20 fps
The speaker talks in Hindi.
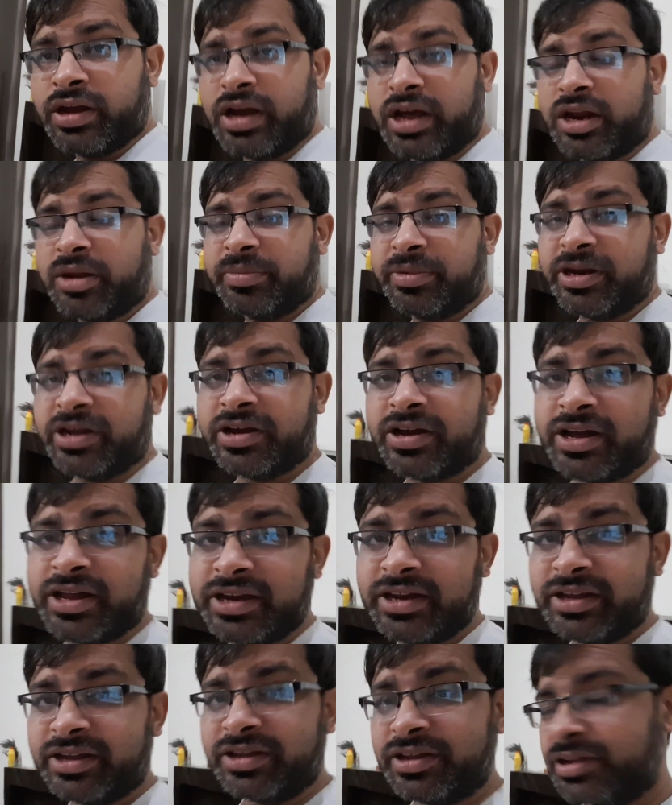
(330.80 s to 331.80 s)
खाना पीना खा
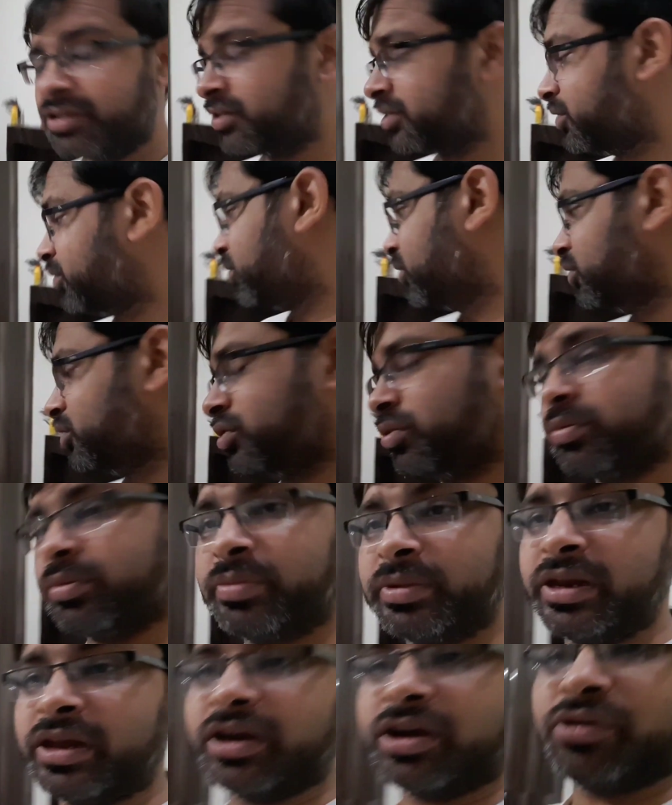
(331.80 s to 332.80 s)
लिया बोली तो अभी
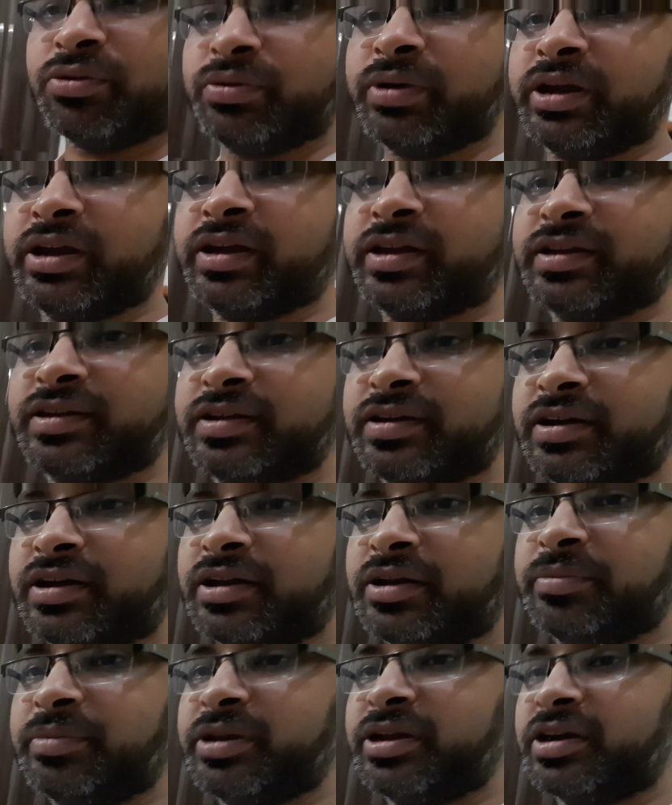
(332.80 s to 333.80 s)
भी लगा हुआ है
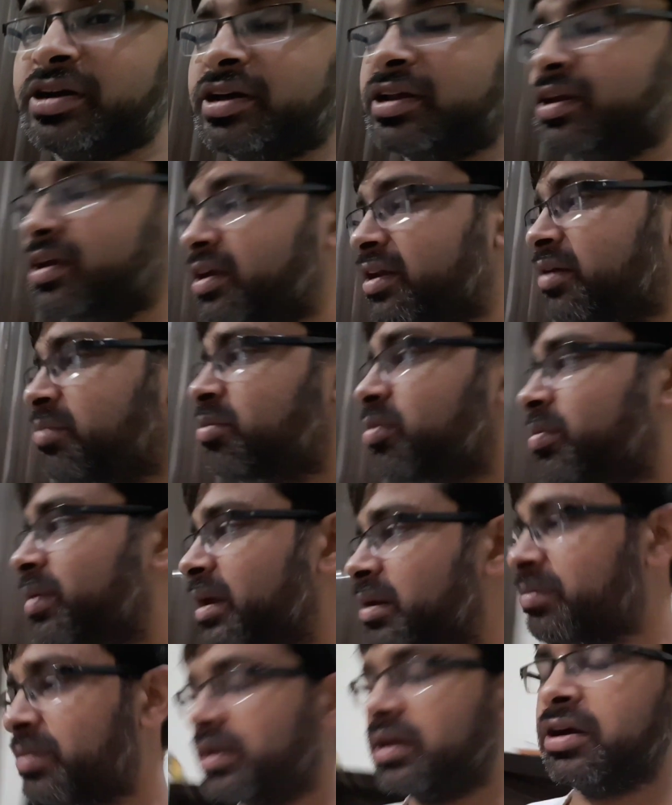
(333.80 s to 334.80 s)
खाना पीना खाने के लिए
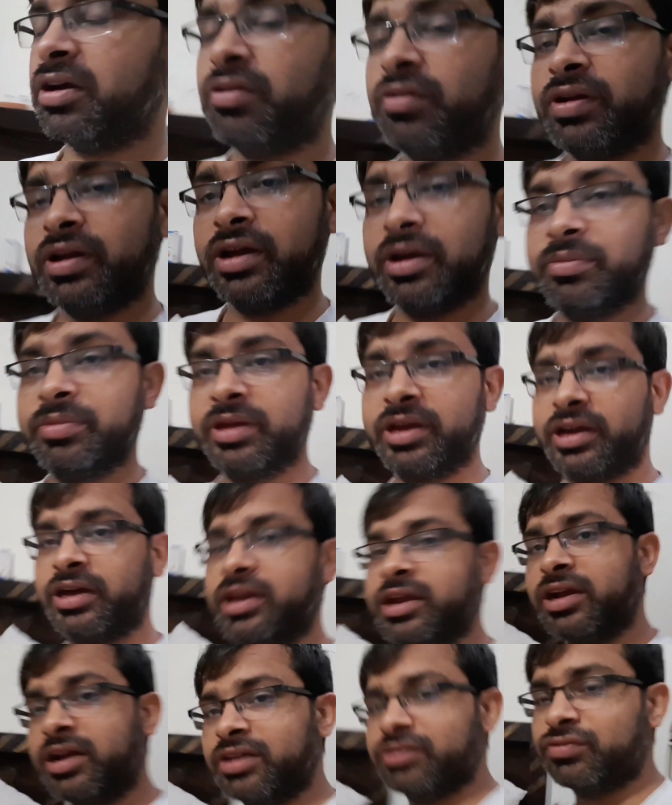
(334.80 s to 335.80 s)
मोबाइल में लगा हुआ है अब ये
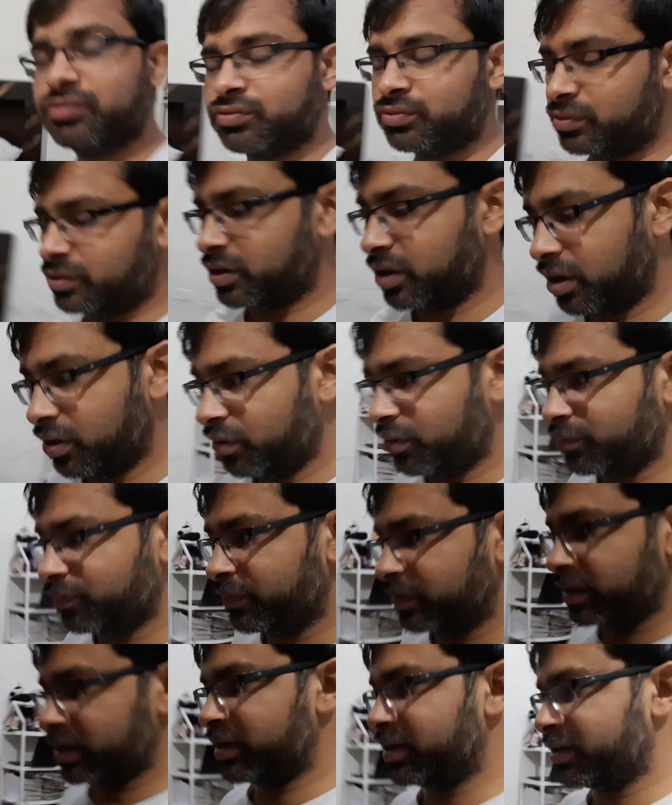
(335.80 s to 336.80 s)
करेगा स्कूल का
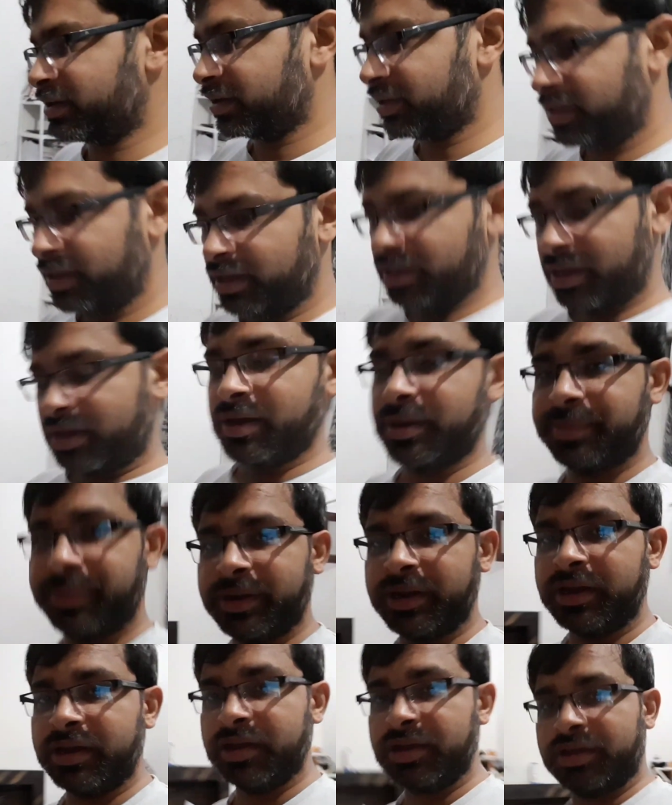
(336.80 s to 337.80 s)
होमवर्क
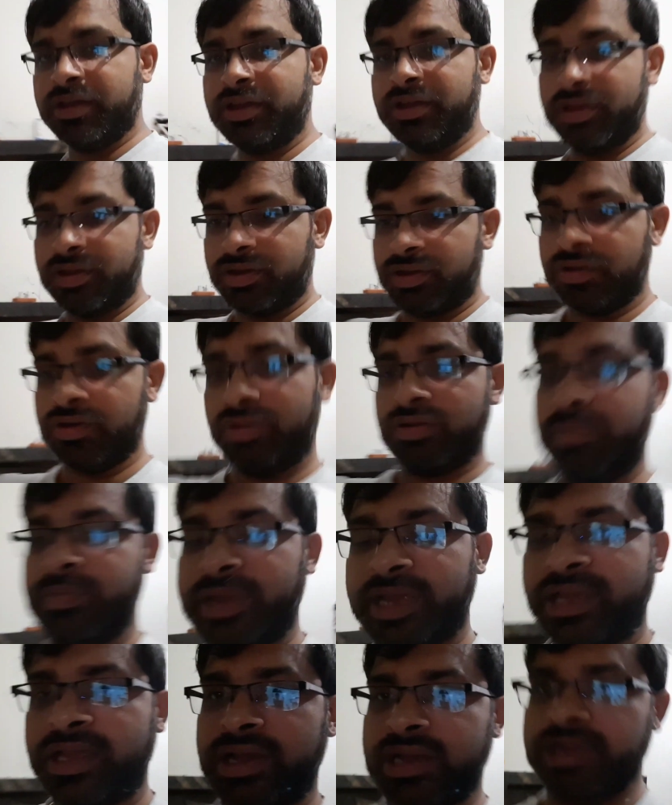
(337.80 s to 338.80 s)
अपना और
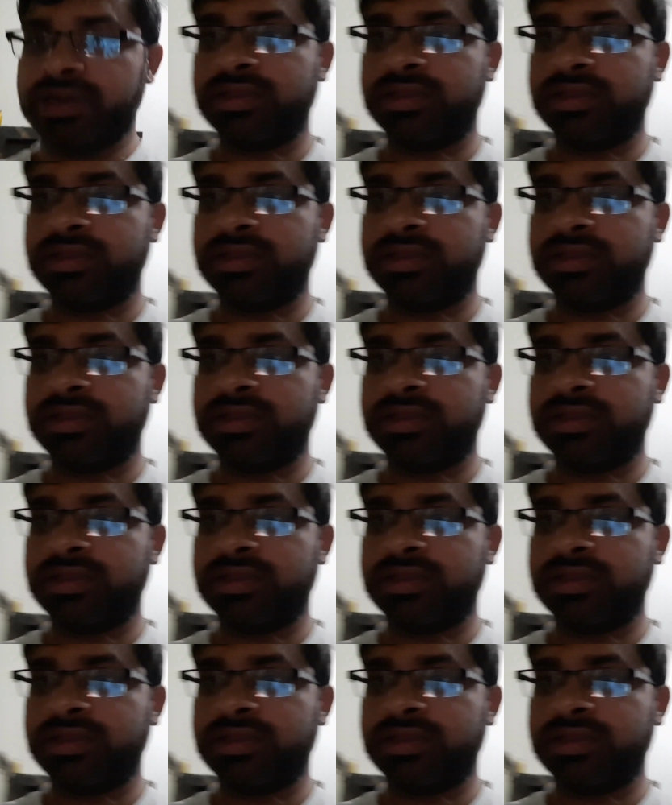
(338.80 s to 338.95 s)
मैं क्या